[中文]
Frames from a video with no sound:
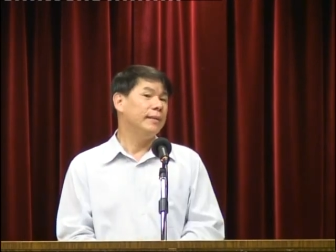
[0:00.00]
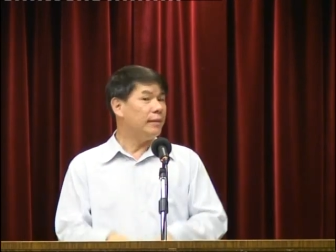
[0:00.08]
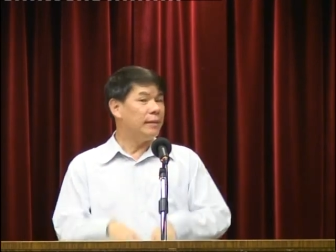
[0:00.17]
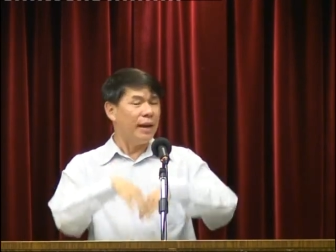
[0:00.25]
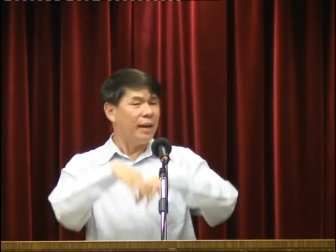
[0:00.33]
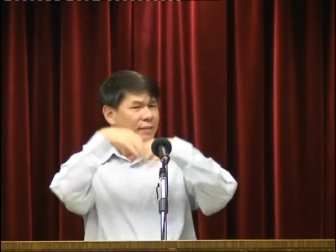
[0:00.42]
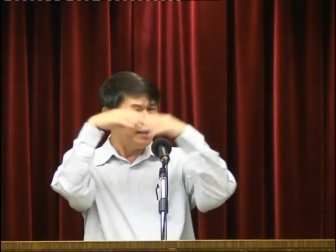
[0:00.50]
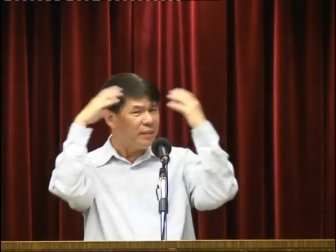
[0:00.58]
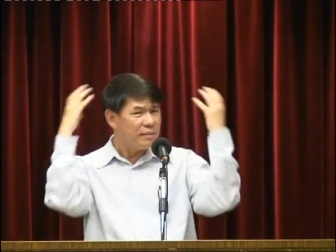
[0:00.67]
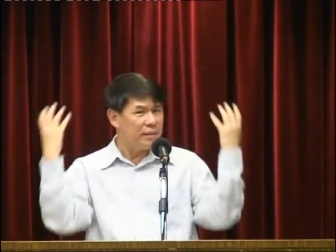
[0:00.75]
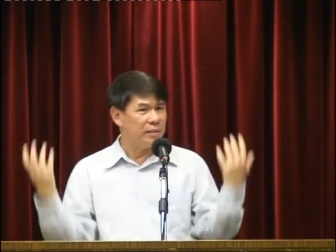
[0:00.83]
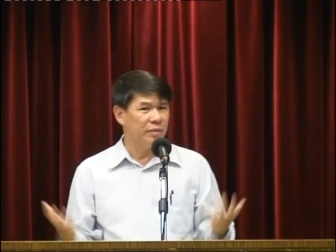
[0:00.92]
那你看
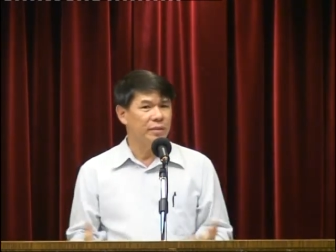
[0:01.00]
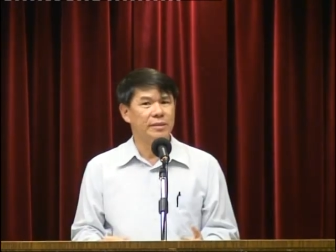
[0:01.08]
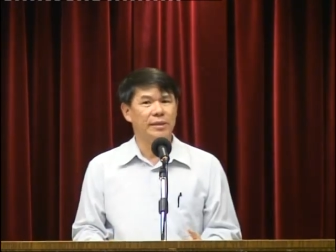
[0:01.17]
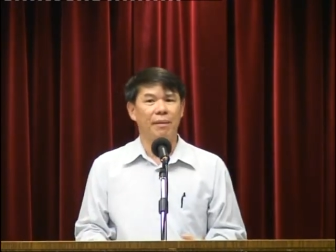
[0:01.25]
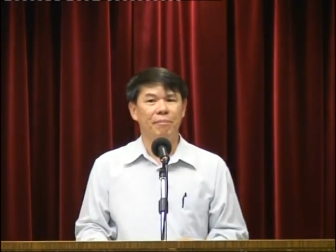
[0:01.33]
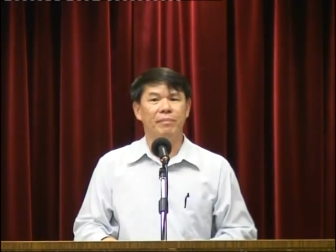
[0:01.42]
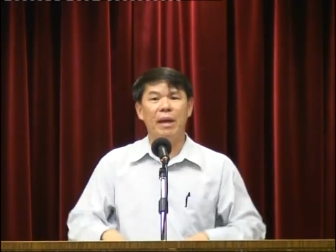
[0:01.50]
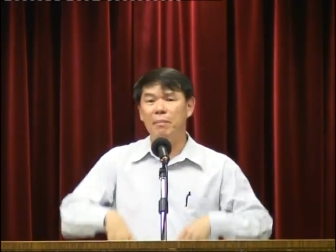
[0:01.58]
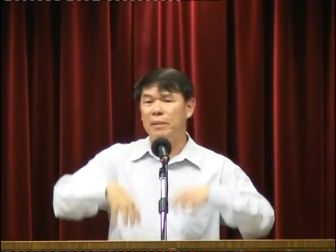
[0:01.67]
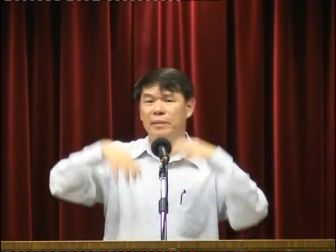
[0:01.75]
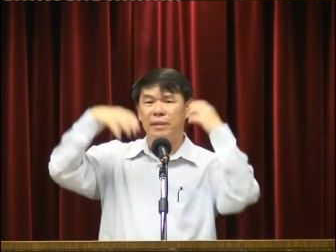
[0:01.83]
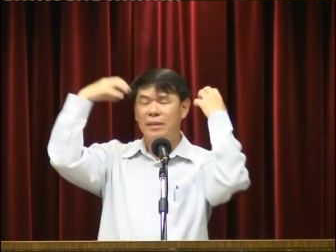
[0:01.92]
先知就是这样，他
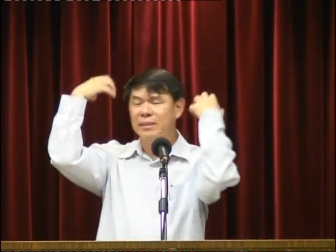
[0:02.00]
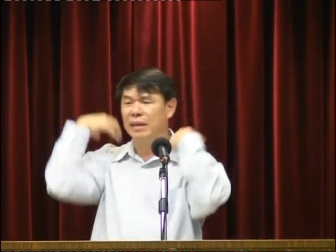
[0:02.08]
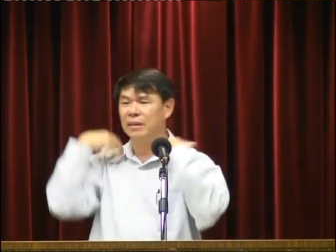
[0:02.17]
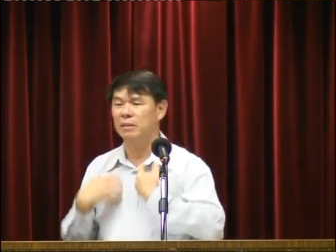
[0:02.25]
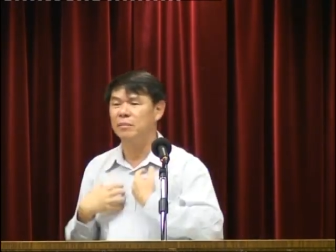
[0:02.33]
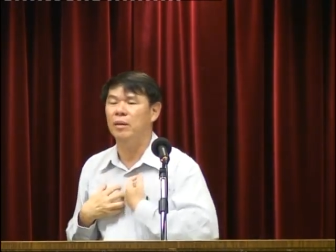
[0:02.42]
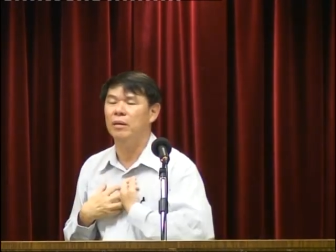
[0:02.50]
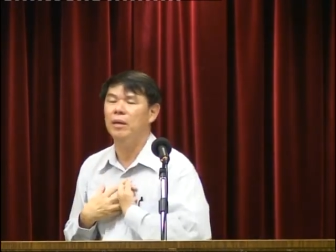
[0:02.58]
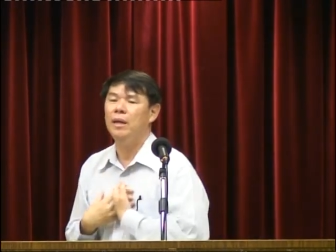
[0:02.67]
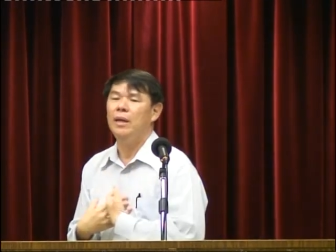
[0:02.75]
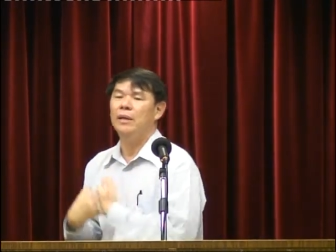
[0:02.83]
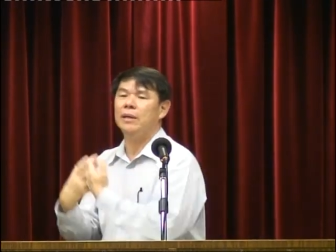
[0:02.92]
们神讲什么
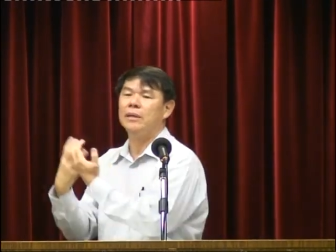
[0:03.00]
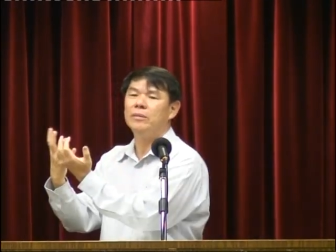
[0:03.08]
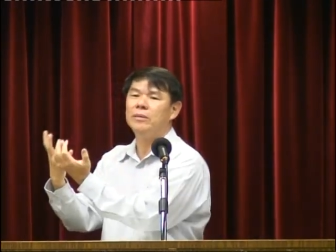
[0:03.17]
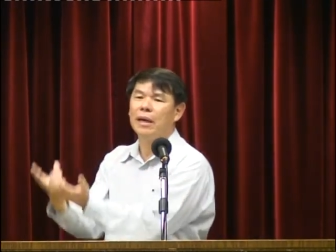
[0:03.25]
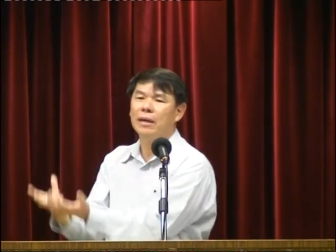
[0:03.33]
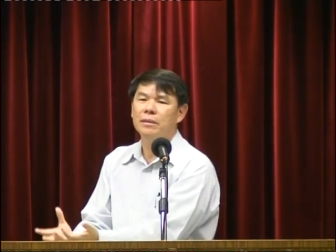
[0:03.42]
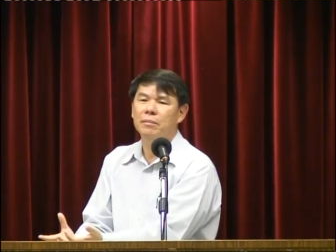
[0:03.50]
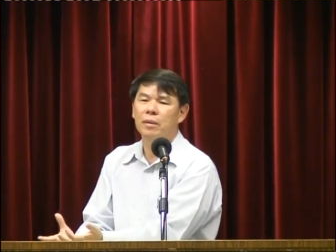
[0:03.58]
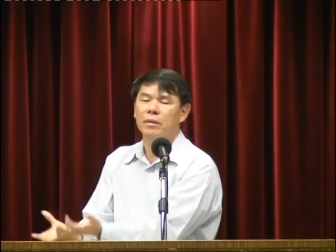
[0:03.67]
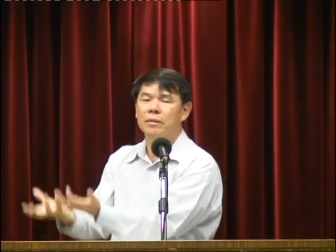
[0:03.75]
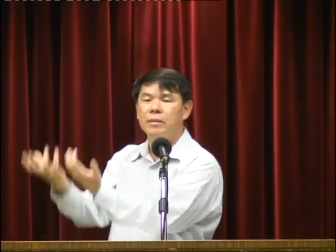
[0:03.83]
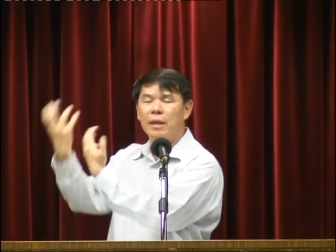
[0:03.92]
他就讲什
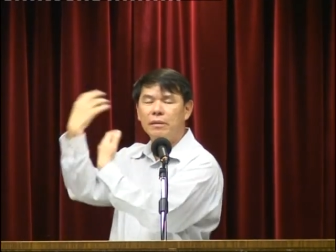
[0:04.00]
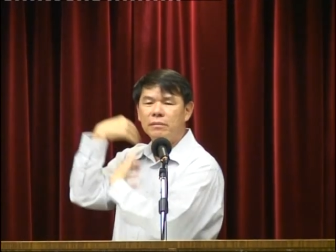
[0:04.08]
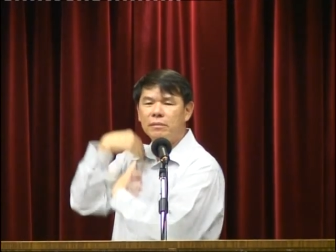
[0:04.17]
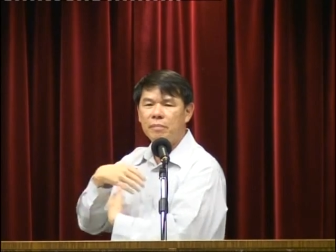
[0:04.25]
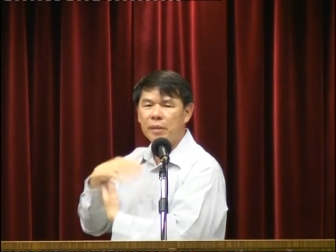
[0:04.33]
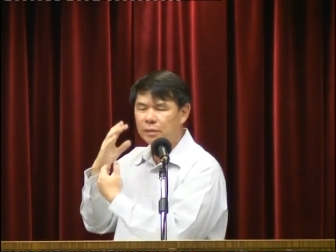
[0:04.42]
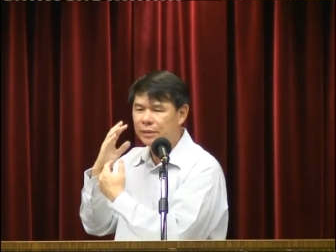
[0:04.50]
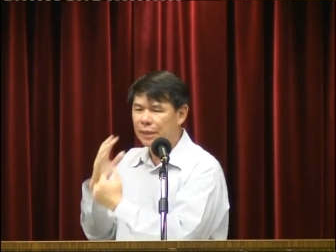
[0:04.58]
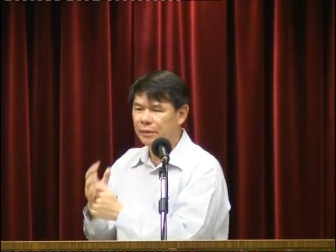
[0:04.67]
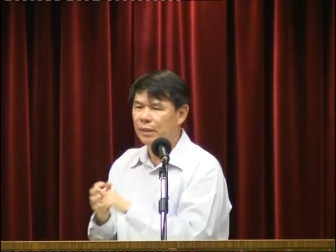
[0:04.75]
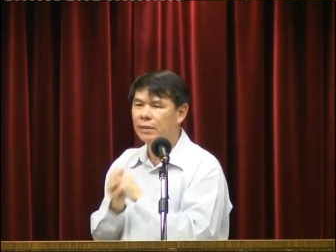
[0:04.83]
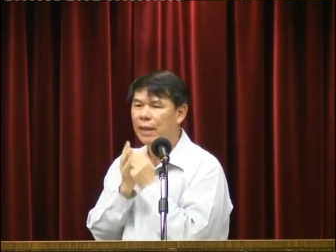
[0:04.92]
么，神没有
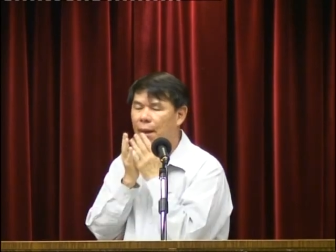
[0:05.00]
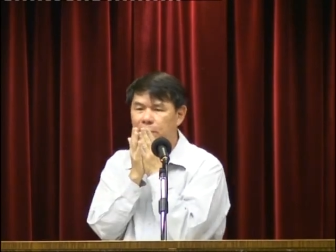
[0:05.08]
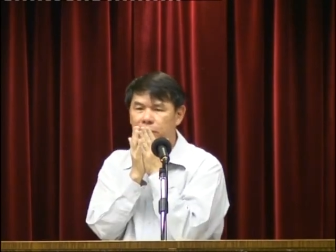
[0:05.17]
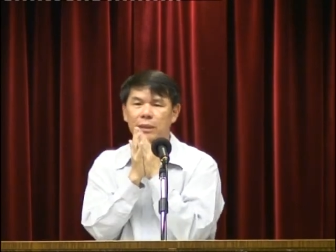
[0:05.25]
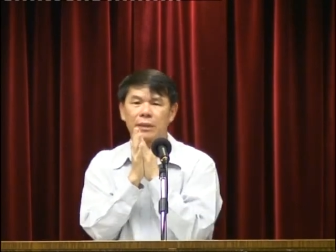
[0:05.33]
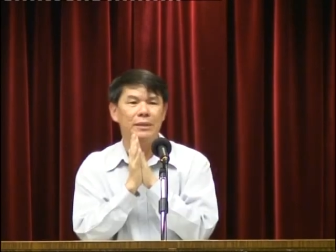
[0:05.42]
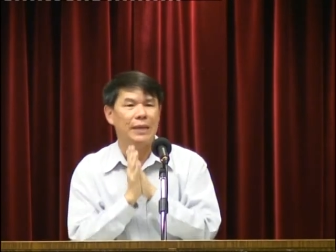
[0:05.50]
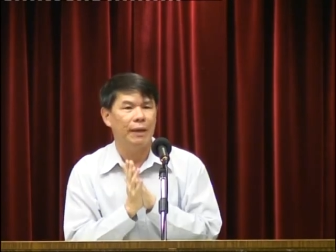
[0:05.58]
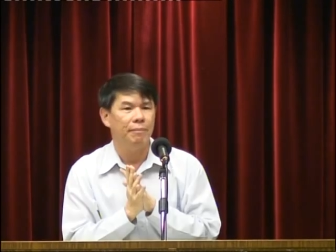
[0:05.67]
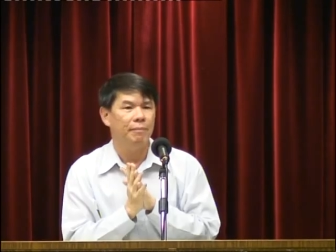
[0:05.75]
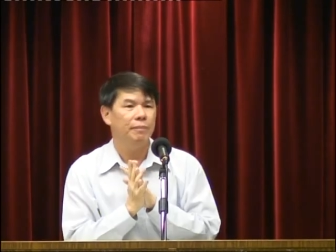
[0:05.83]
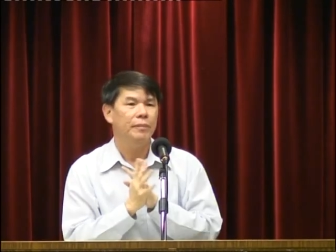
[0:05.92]
讲的他不能
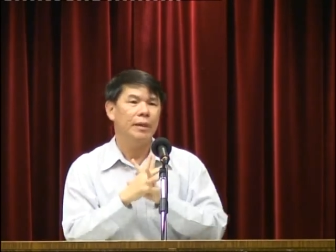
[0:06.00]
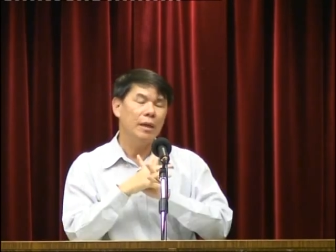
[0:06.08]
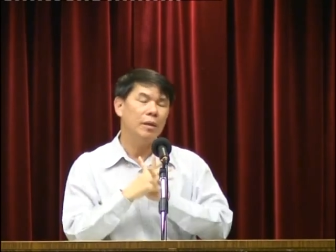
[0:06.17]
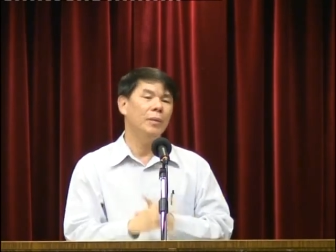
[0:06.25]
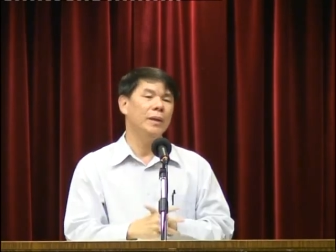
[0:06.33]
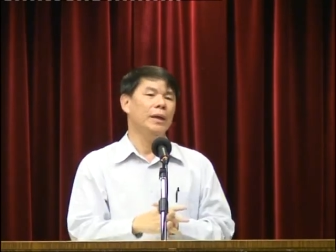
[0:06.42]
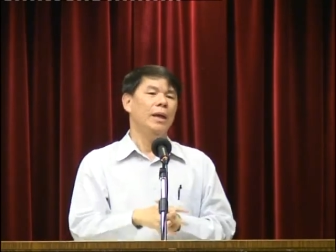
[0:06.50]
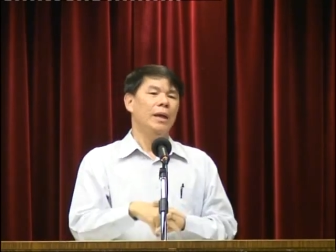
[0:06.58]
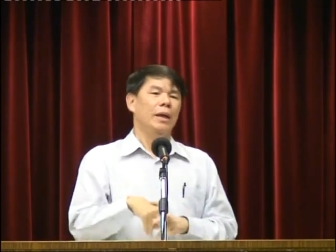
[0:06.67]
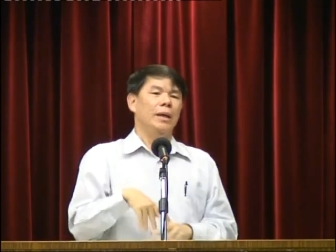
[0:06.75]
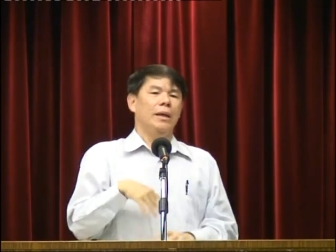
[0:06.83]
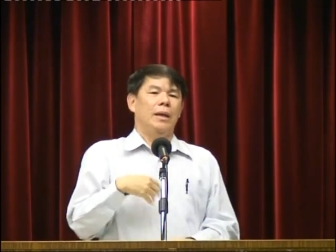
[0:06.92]
讲，因为
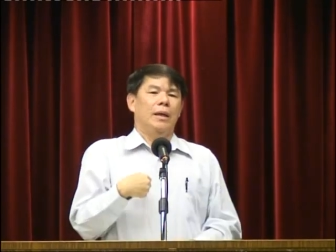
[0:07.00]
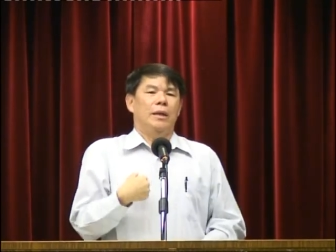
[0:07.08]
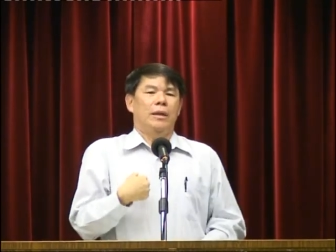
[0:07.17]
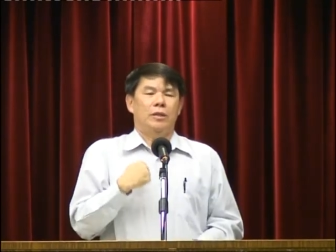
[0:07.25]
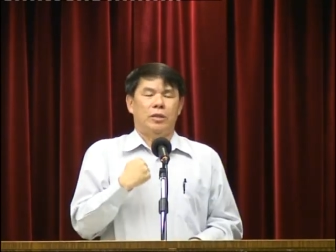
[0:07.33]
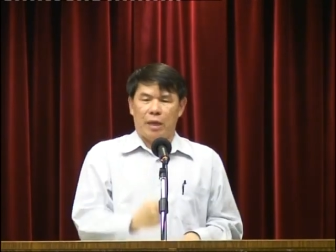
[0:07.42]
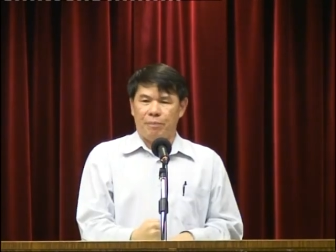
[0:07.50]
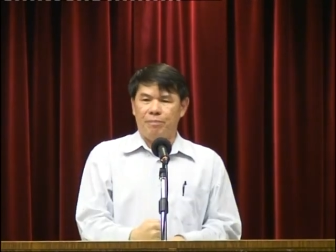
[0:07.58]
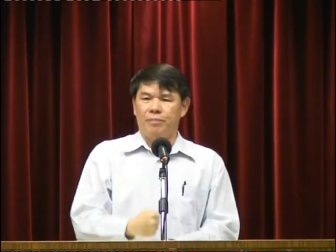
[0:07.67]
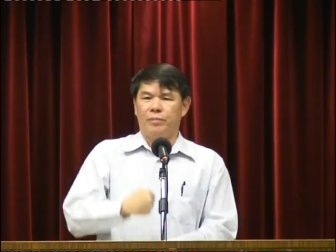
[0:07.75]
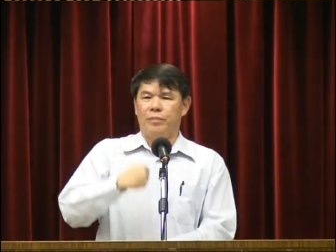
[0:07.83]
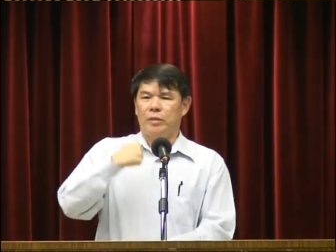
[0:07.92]
神。